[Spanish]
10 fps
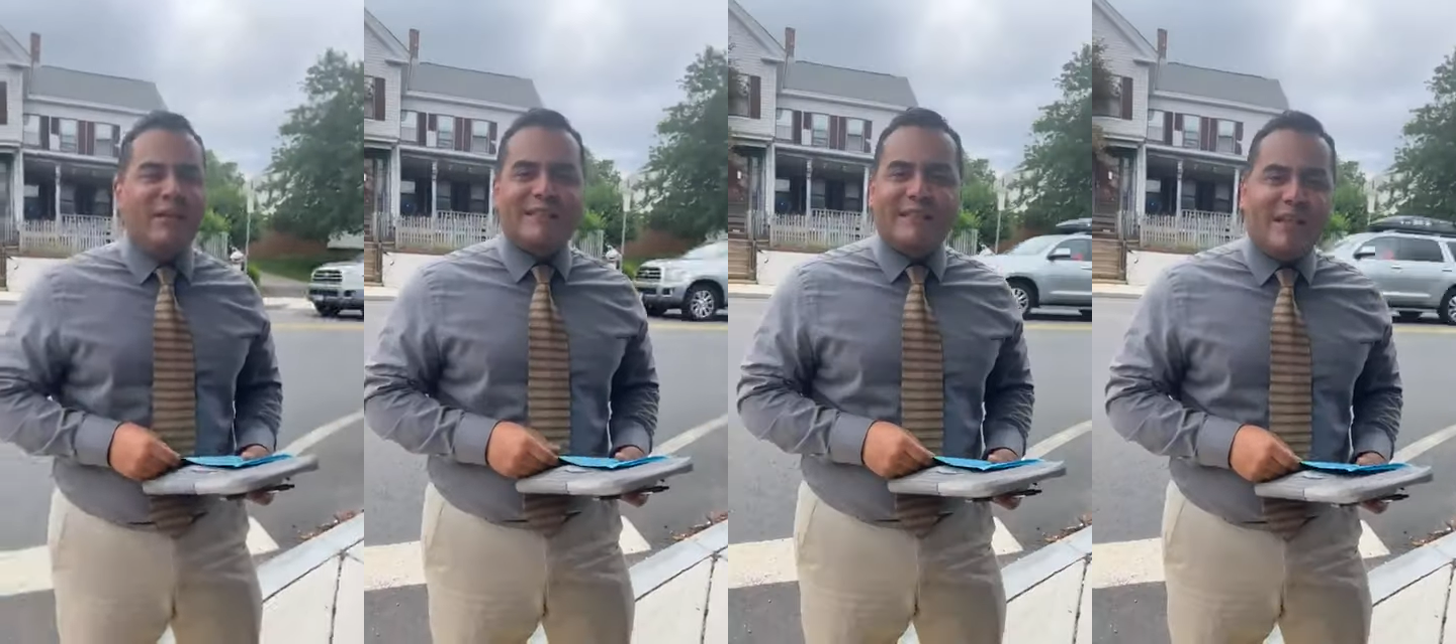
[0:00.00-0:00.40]

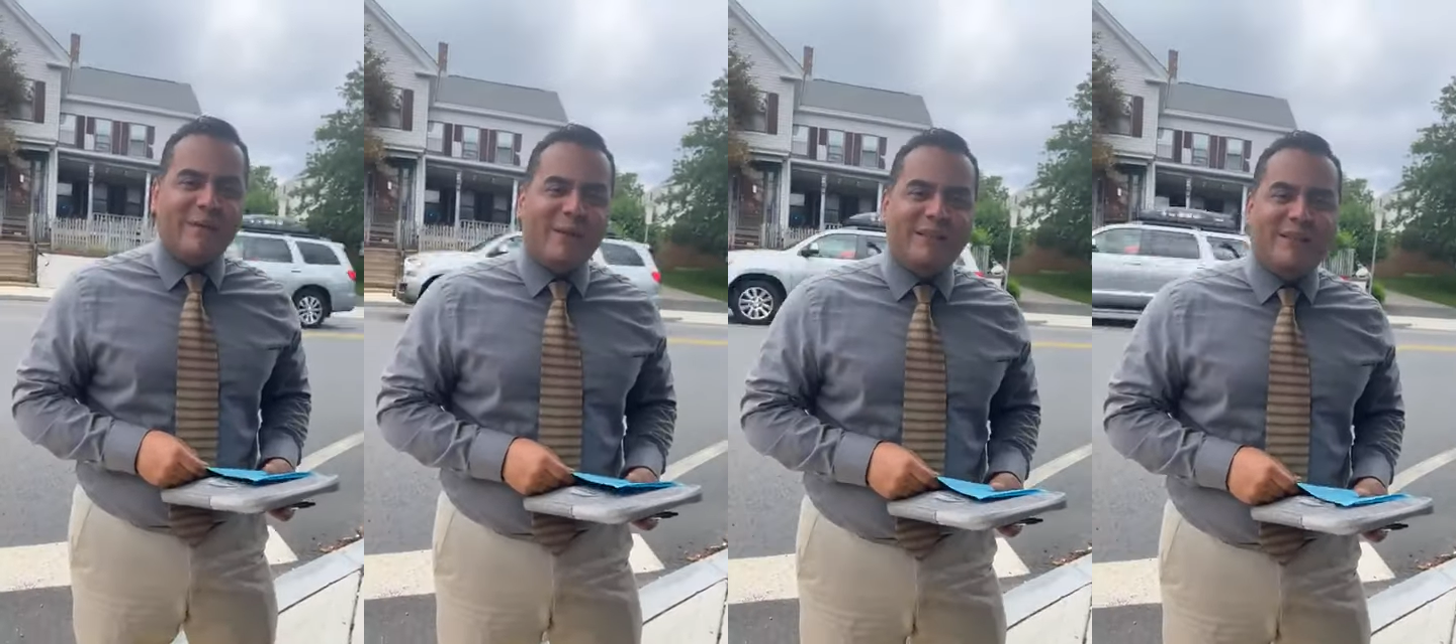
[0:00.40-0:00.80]
No
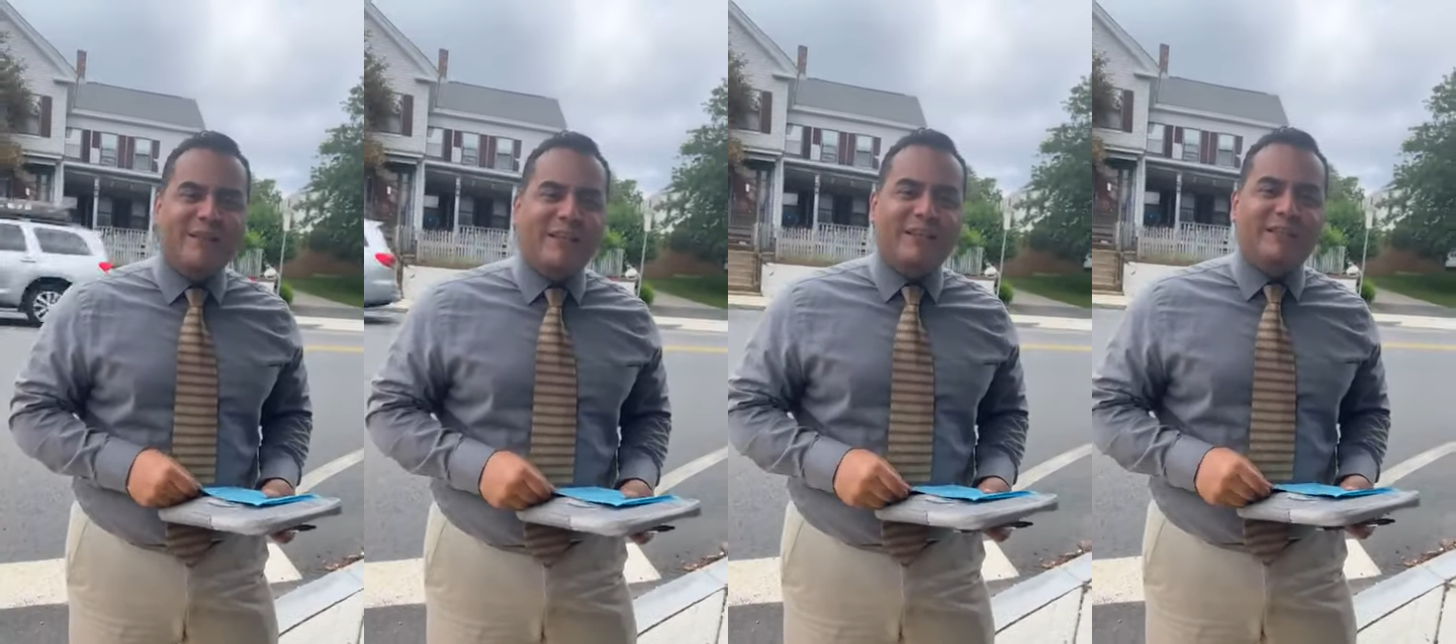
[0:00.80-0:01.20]

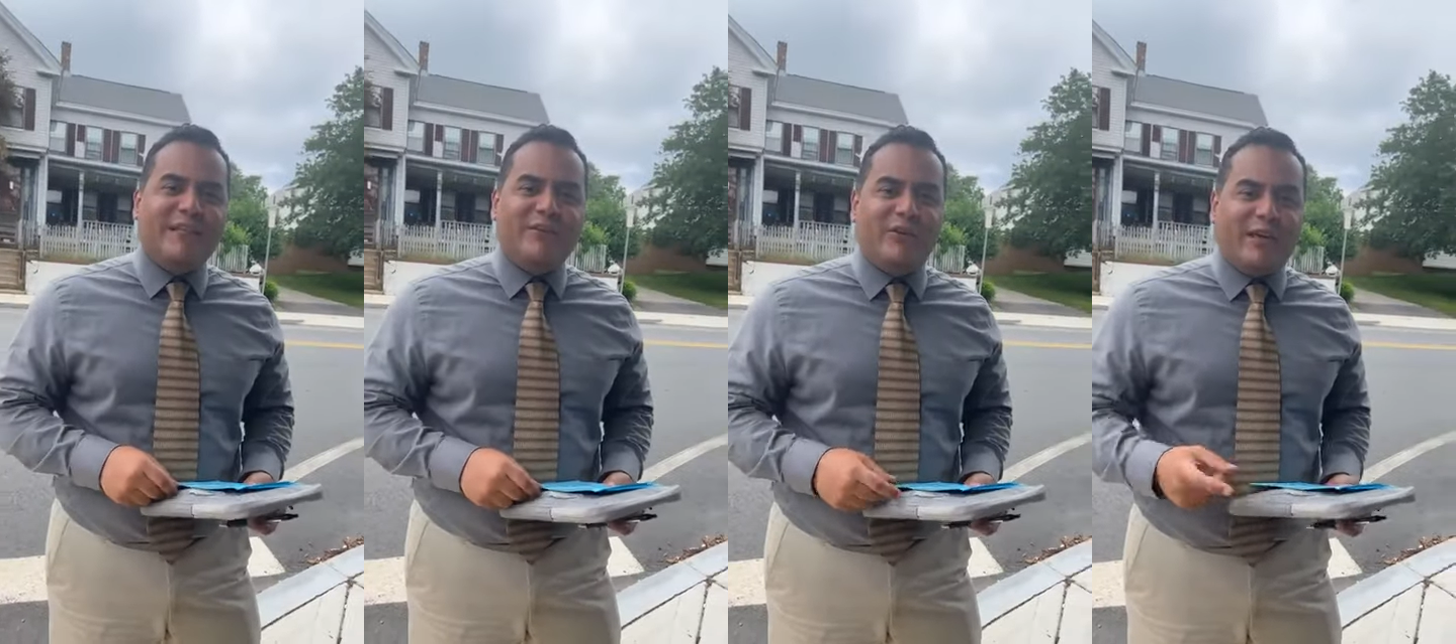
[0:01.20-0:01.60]
necesariamente está
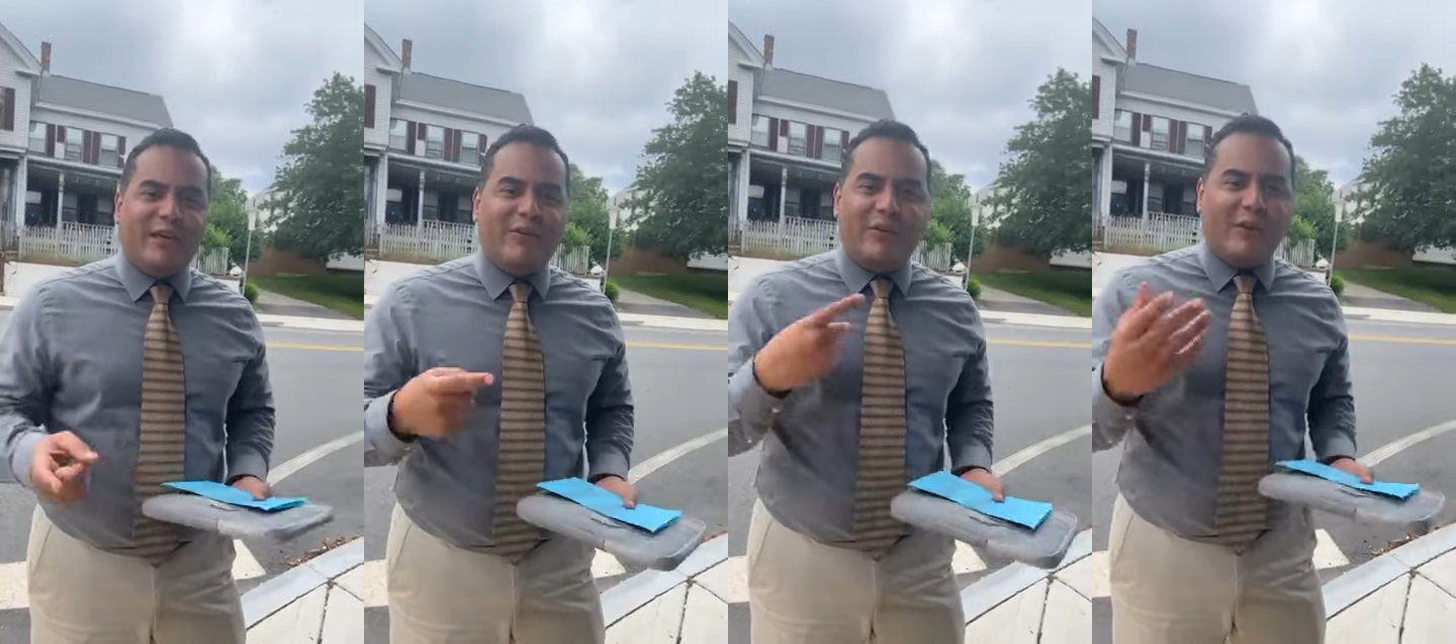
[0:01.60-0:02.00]
diciendo
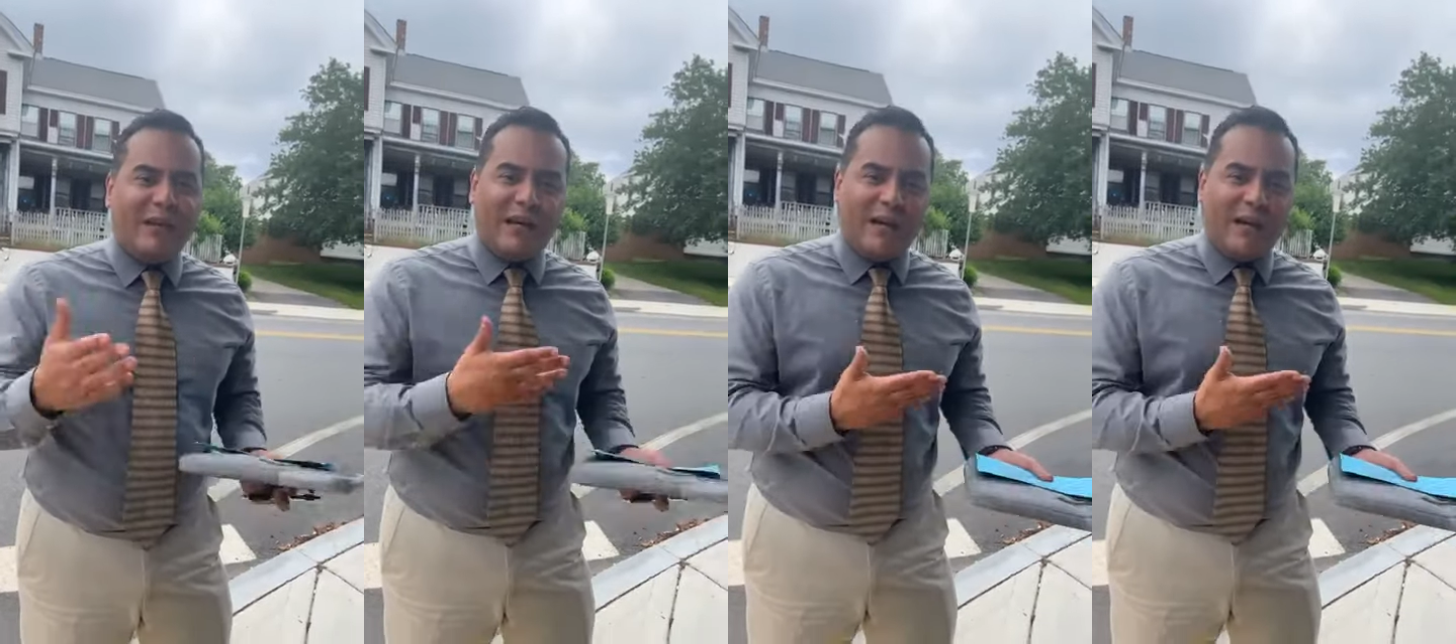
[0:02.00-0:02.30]
que es Dios.